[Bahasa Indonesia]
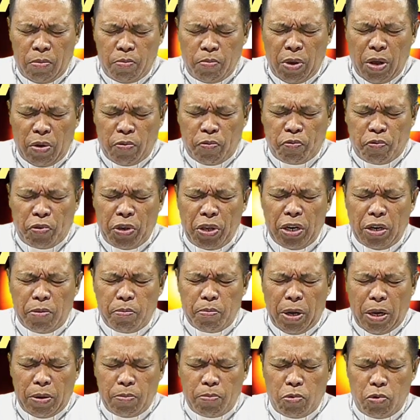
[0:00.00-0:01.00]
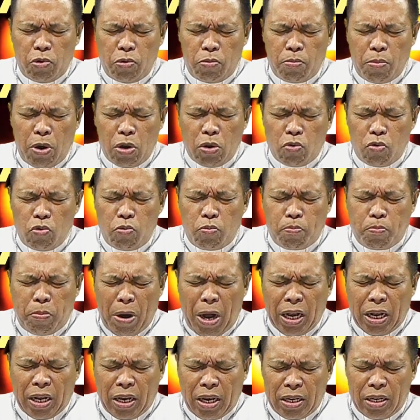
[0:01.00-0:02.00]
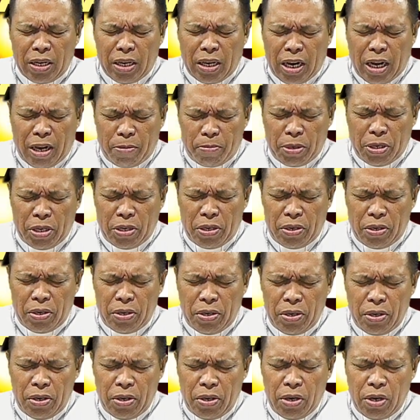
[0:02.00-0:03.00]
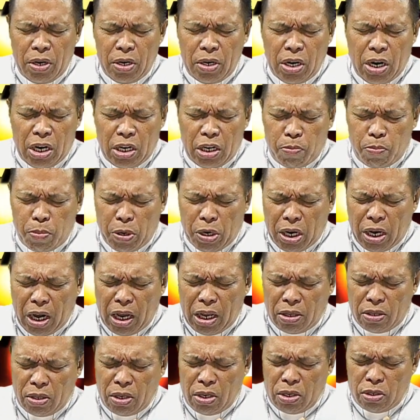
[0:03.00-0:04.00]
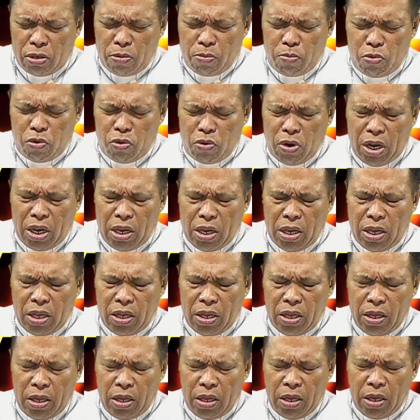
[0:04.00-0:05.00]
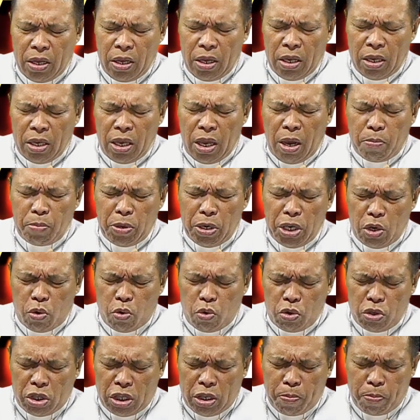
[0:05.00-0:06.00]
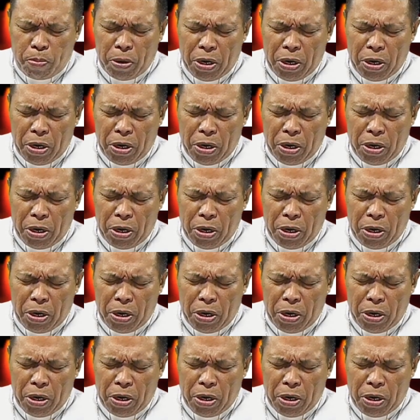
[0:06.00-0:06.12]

Biar firman-Mu mengubahkan kami dan diberkati semua yang mengikuti